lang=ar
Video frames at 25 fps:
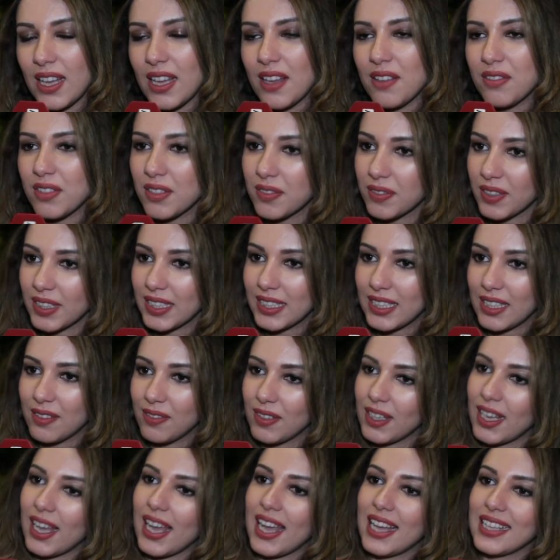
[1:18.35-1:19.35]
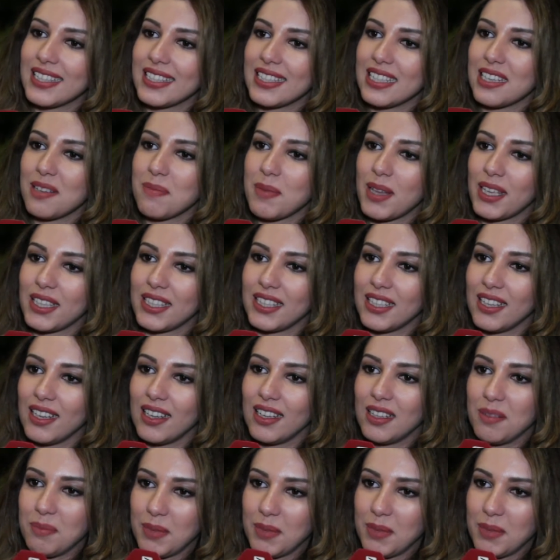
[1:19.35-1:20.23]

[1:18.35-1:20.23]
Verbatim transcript: فيفغيي في القاعات السينمائيه